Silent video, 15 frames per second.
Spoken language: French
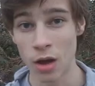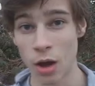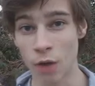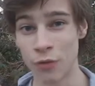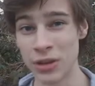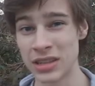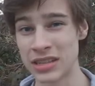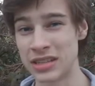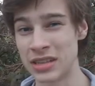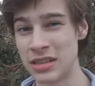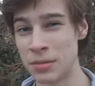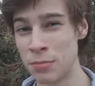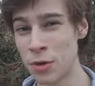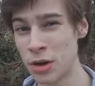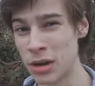En fait, à
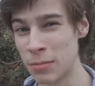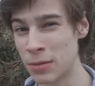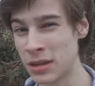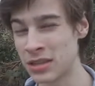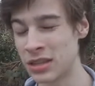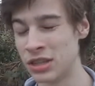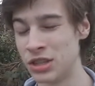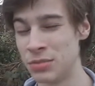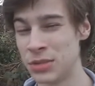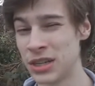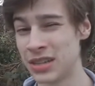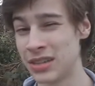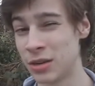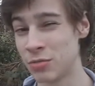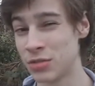cette époque, les prêtres
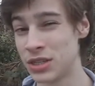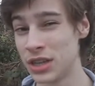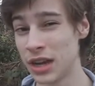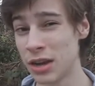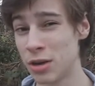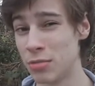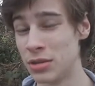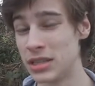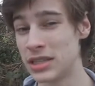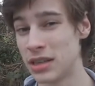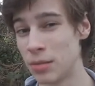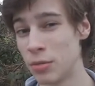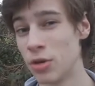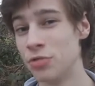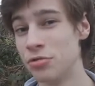égyptiens étaient considérés comme les
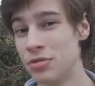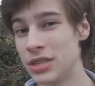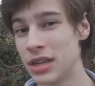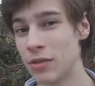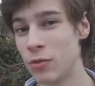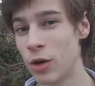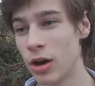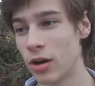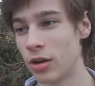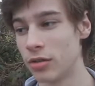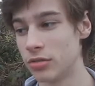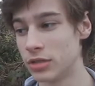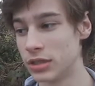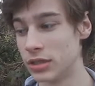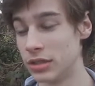symboles du savoir.
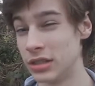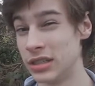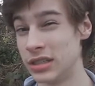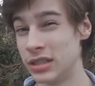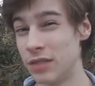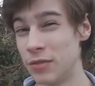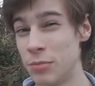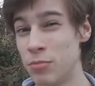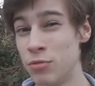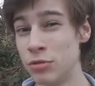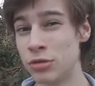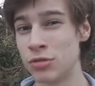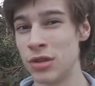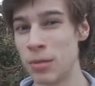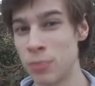Ils avaient
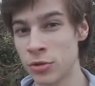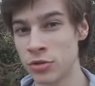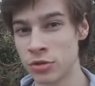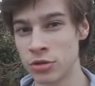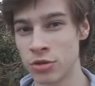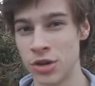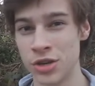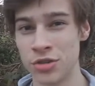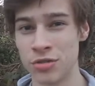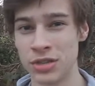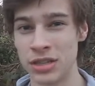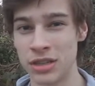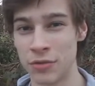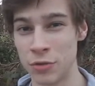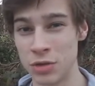plus qu'une importance religieuse,
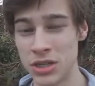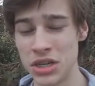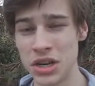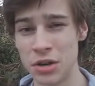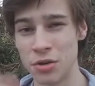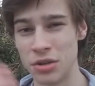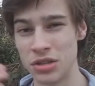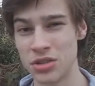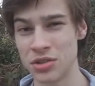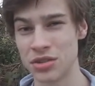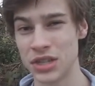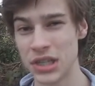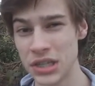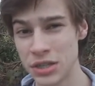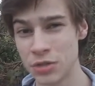ils avaient aussi les
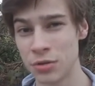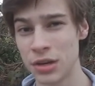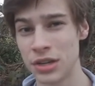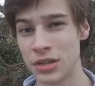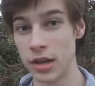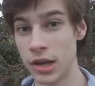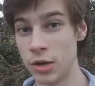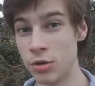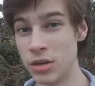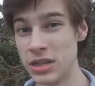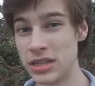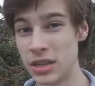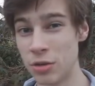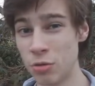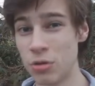connaissances historiques. Ils
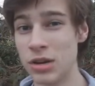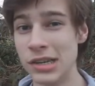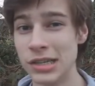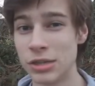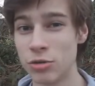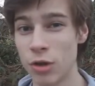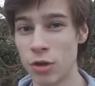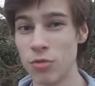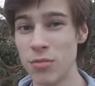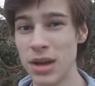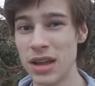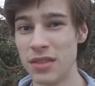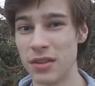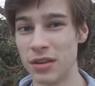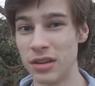connaissaient donc l'histoire
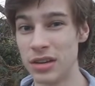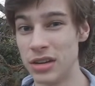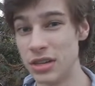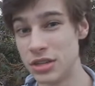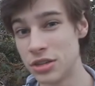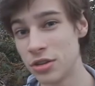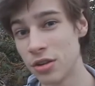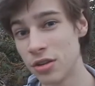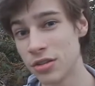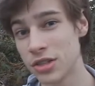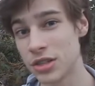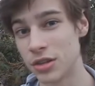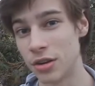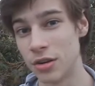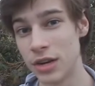humaine, les
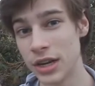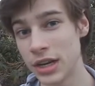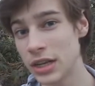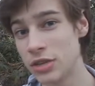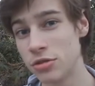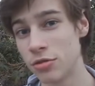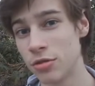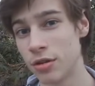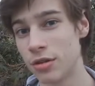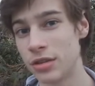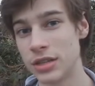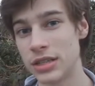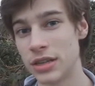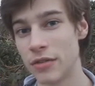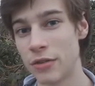sciences, l'écriture.
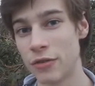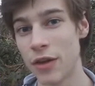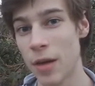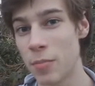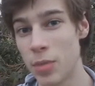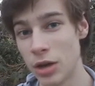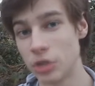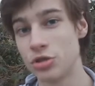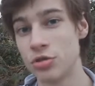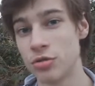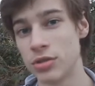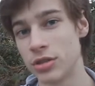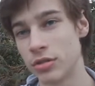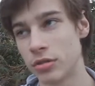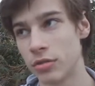Ils savaient faire plein de
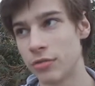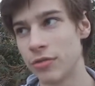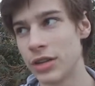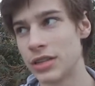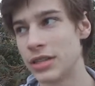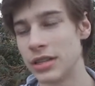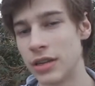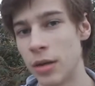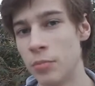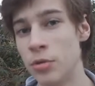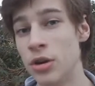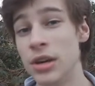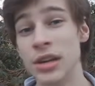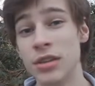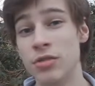choses. En fait, c'était un peu
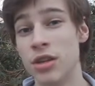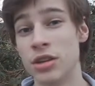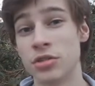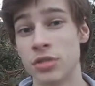l'élite de la